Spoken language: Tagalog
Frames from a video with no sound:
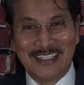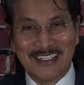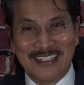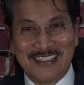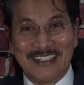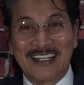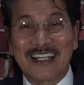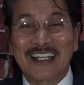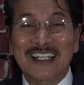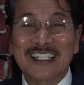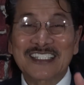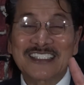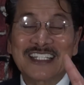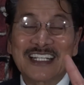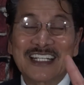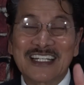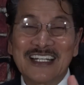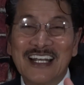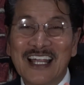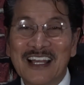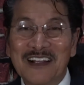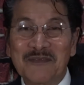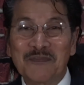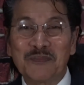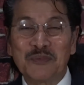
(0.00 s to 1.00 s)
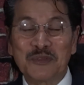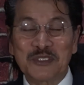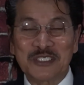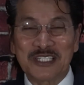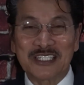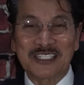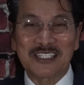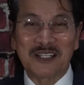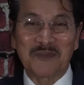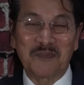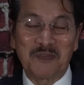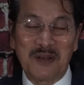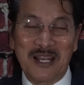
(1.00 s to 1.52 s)
Nag-stick lang po siya
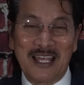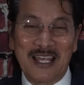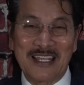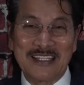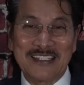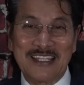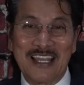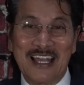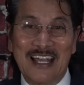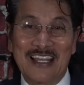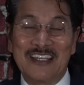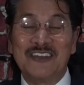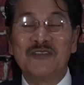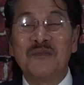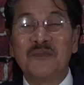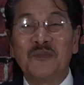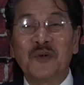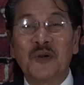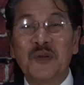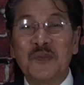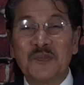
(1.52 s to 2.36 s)
sa plan niya. Yun po